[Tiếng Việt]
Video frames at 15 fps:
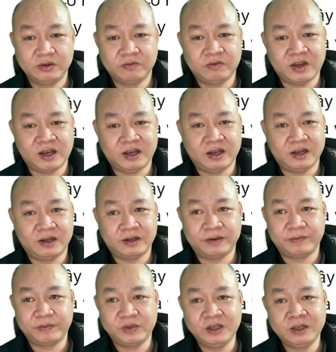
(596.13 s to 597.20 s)

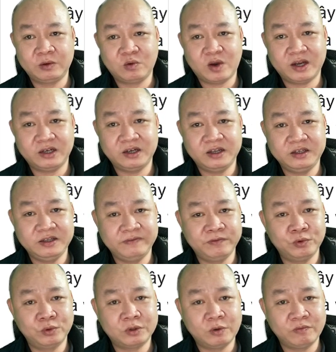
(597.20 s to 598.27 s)
Và liên quan đến nhiệm
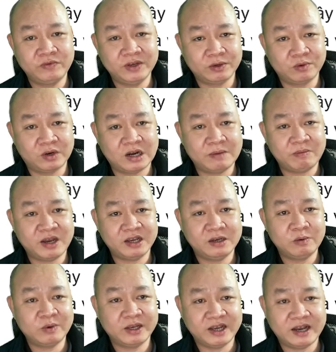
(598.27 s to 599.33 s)
vụ công việc của năm hai nghìn
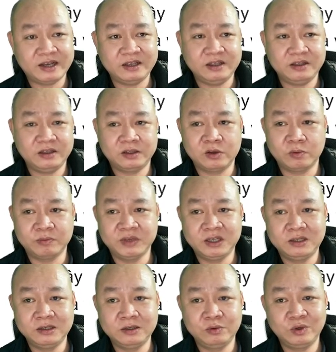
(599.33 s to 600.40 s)
không trăm hai mươi hai thì Tổng Bí
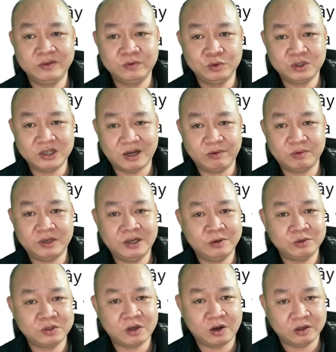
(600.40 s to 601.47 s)
thư Nguyễn Phú Trọng
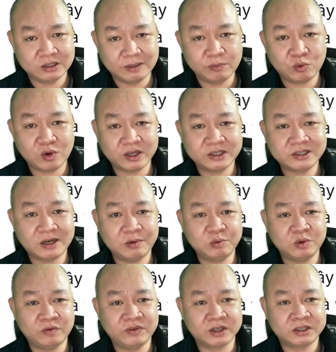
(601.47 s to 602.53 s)
nêu rõ tầm quan
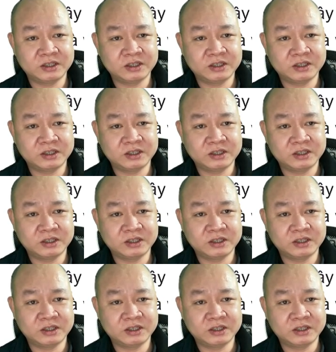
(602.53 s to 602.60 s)
trọng của việc